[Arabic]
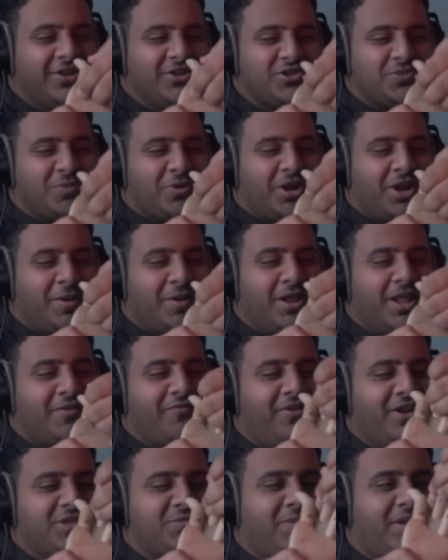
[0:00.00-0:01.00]
اصبر
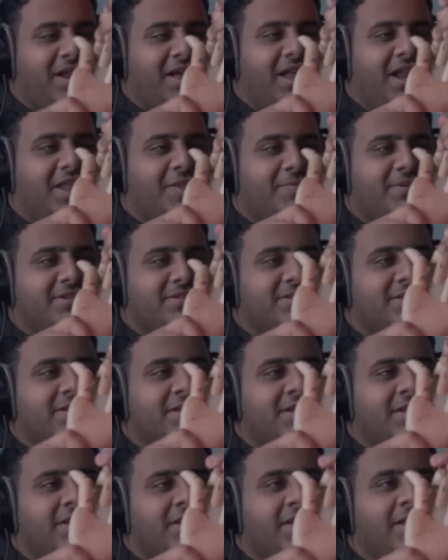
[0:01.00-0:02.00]
ارفع اصبع الغلط بس
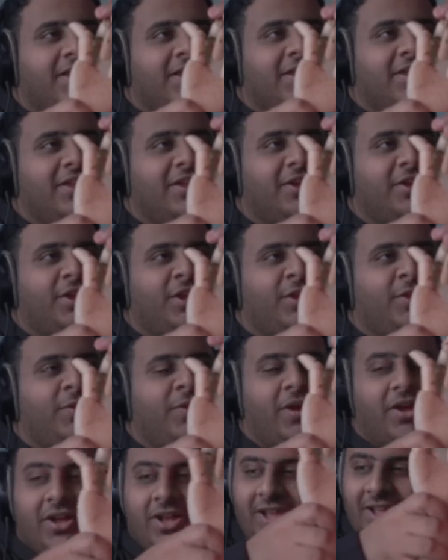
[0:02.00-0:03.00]

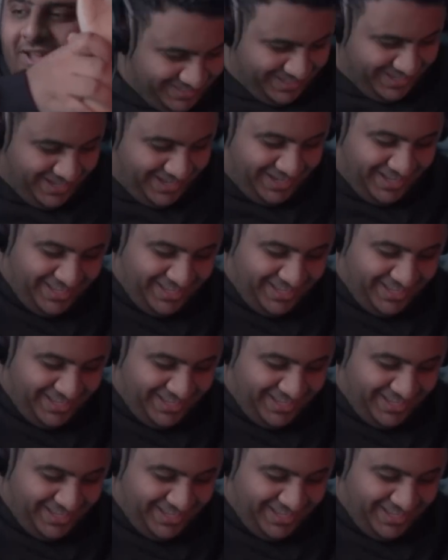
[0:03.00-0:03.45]
ايوه يلا